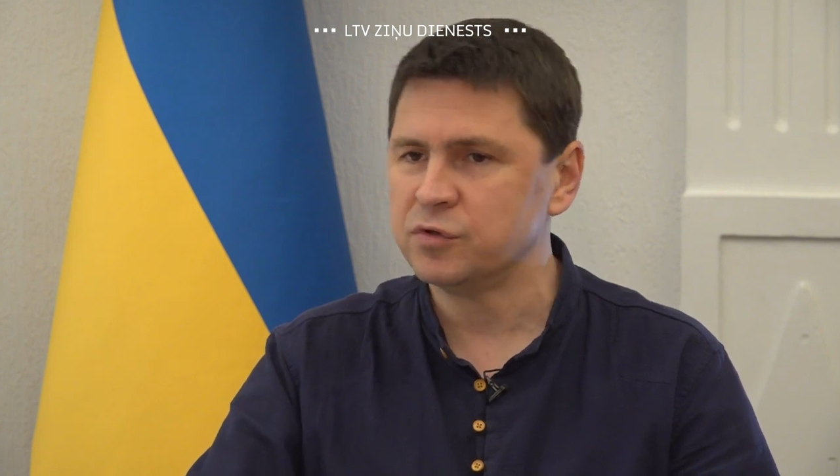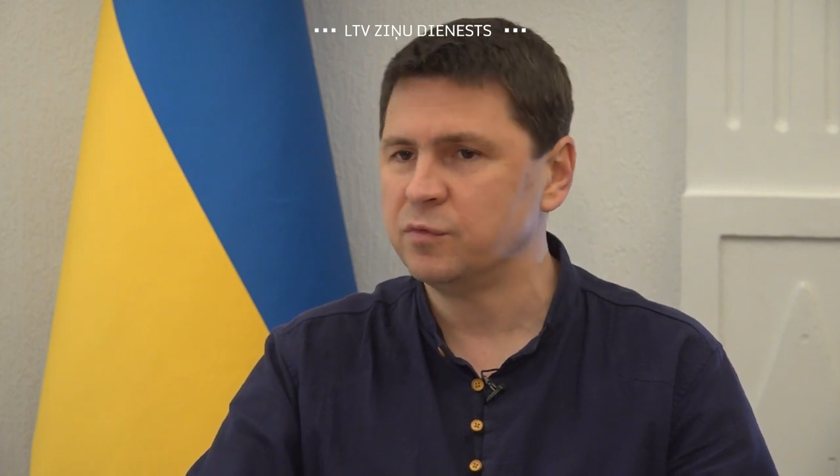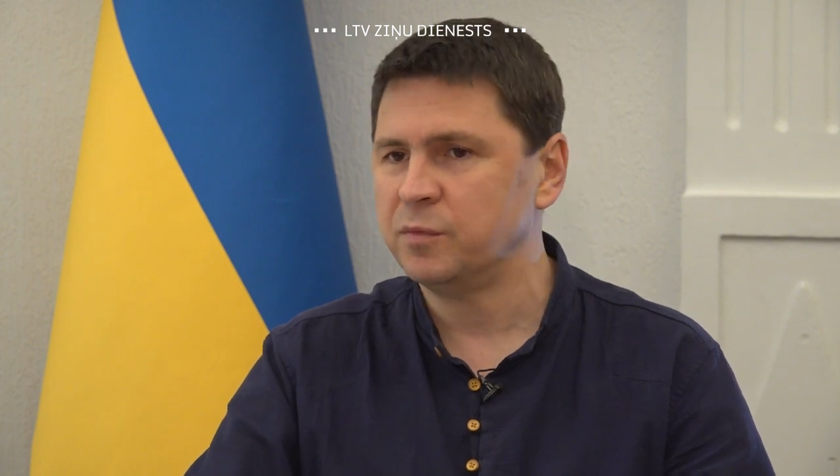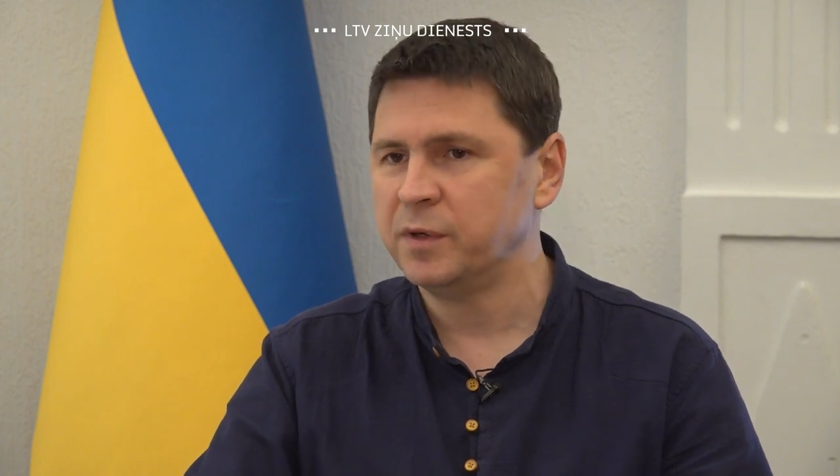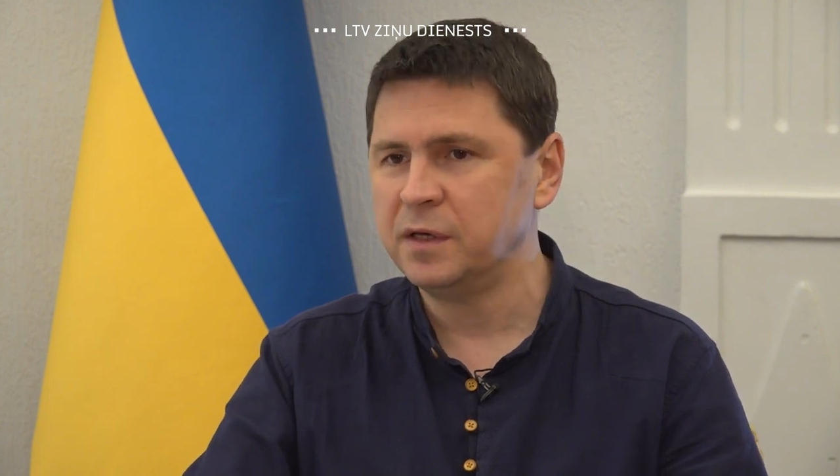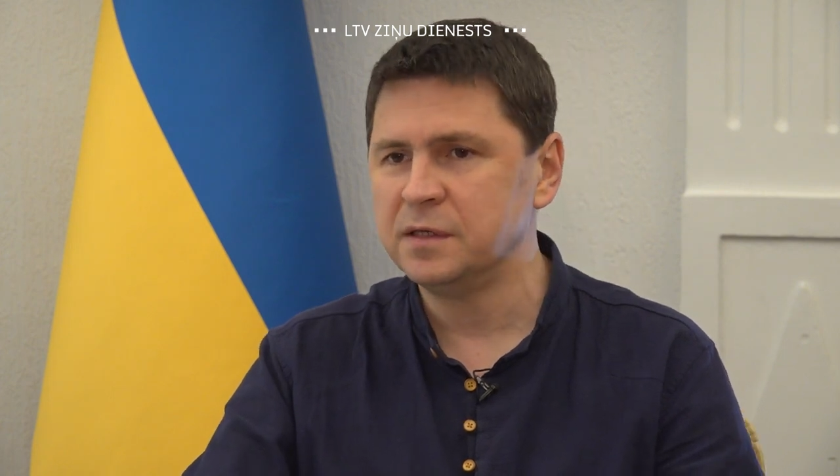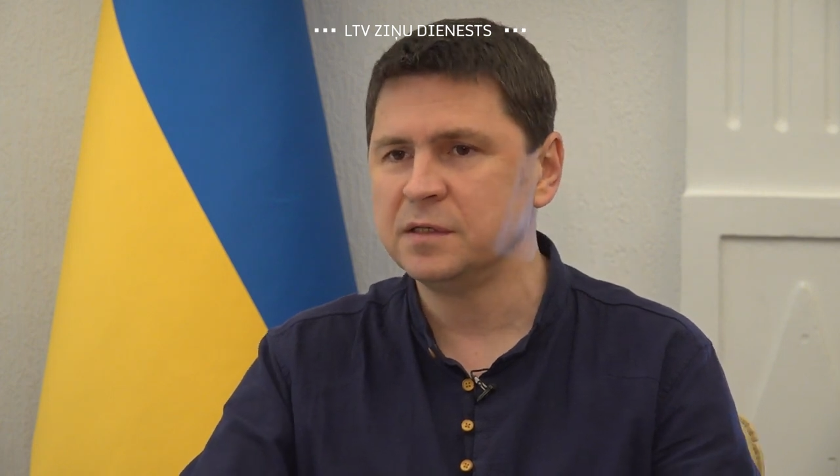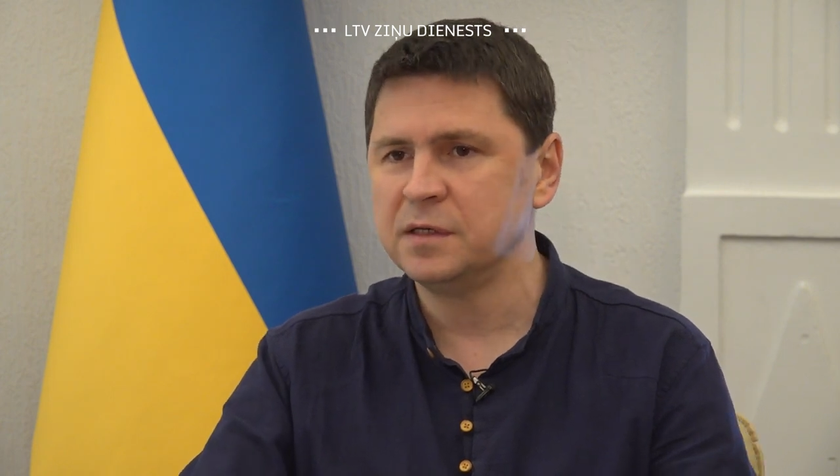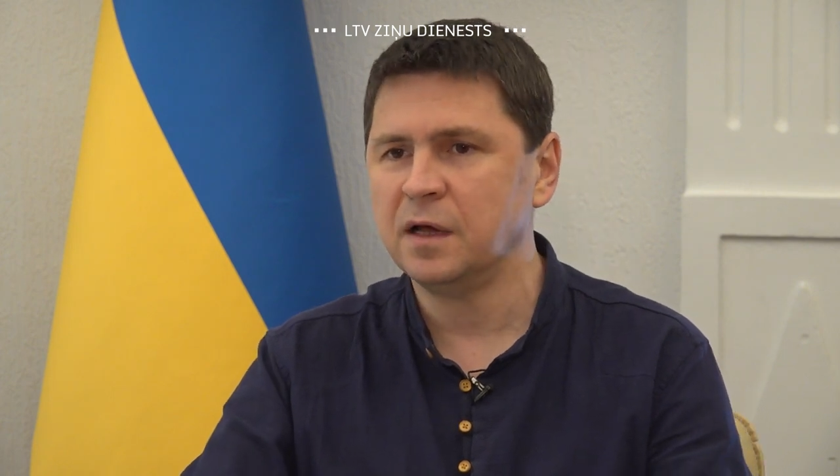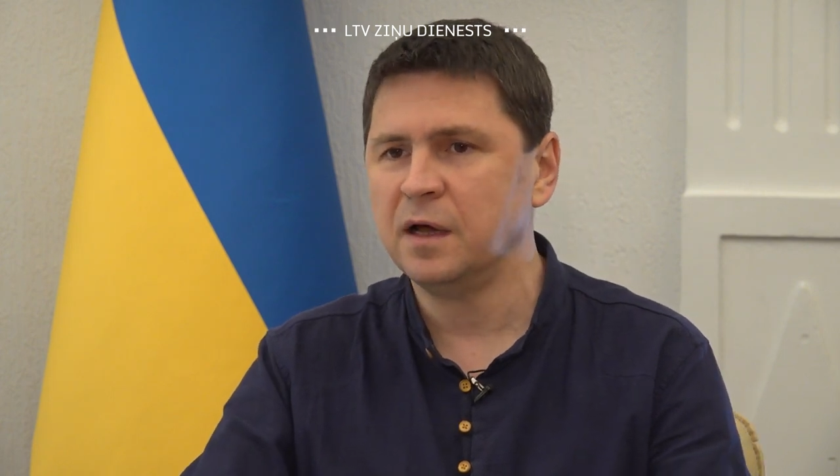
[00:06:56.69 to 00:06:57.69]
чтобы понять,
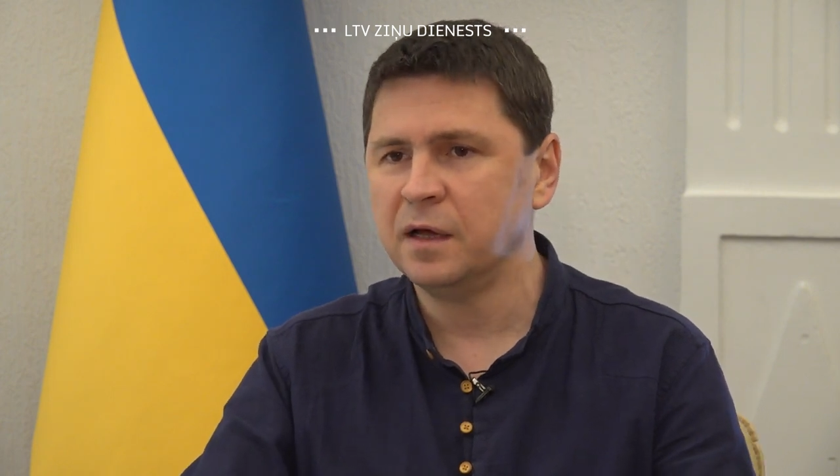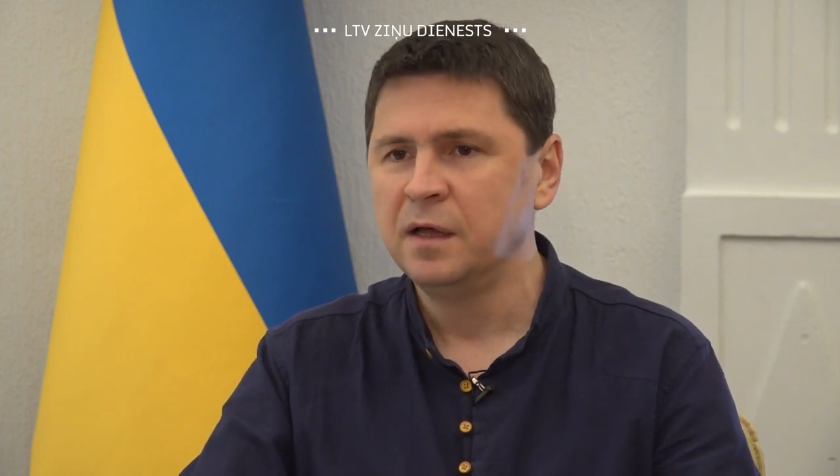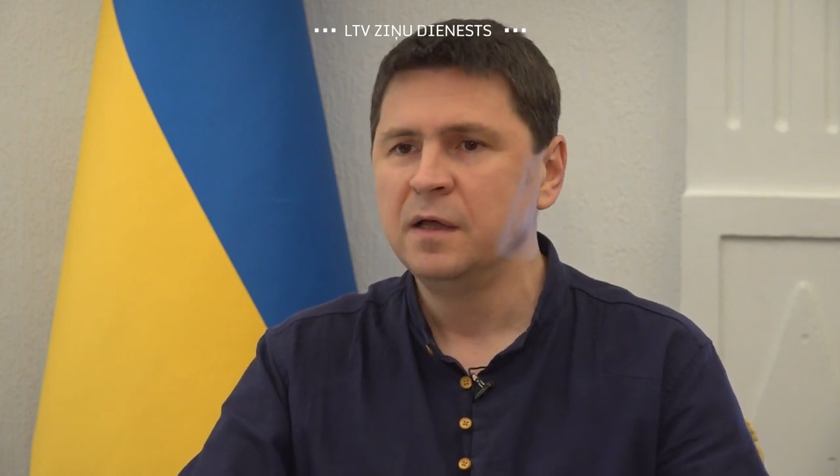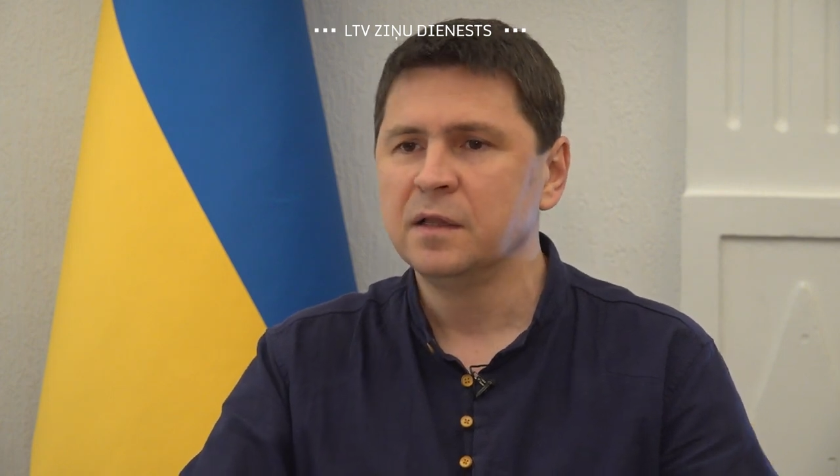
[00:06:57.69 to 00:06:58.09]
где, как,